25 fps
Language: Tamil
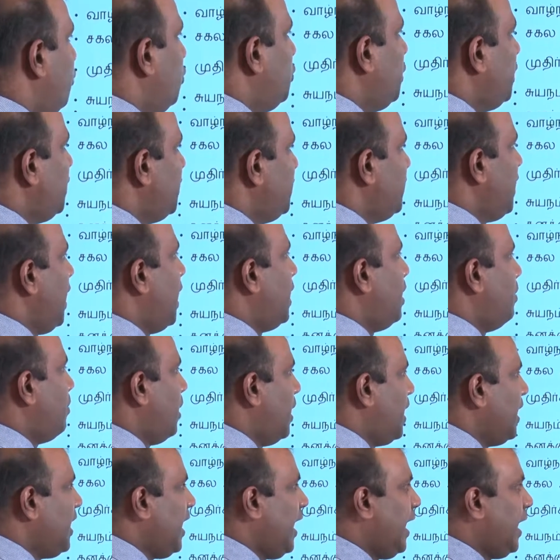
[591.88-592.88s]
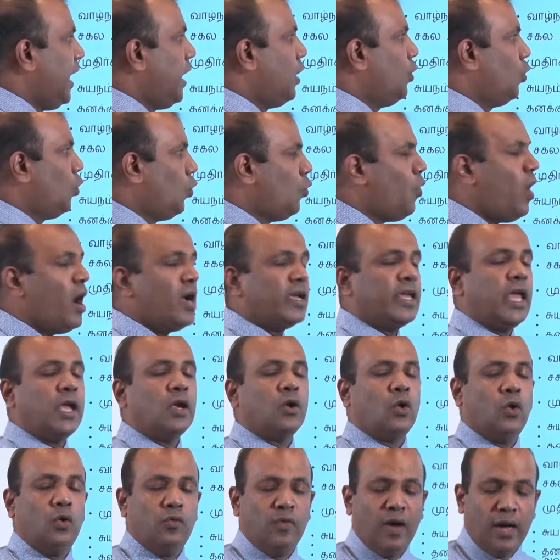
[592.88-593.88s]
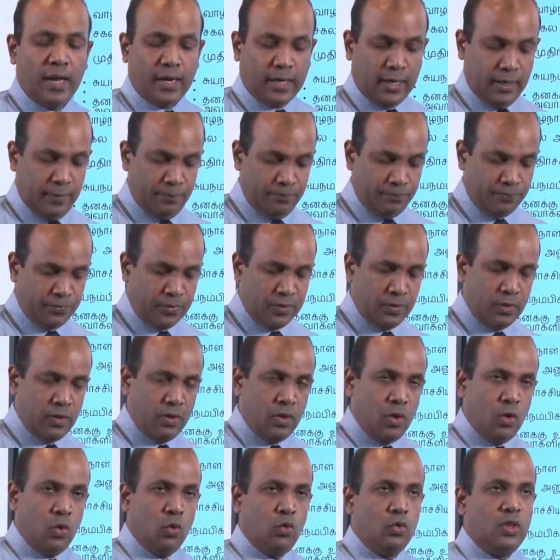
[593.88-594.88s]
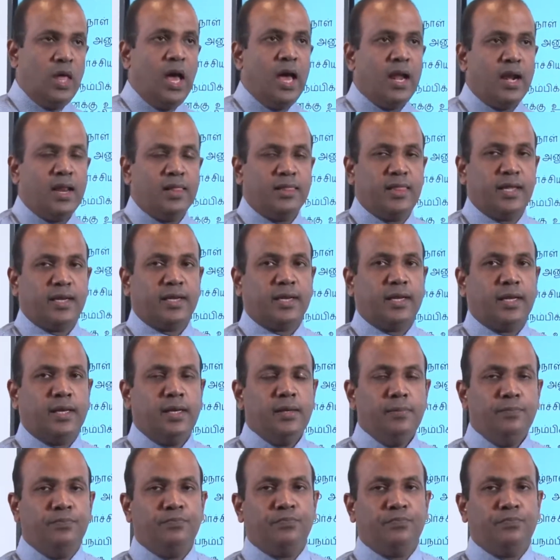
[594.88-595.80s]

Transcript: முதிர்ச்சியான மனநிலையை உருவாக்கி கொள்வார்கள் உதாரணத்திற்கு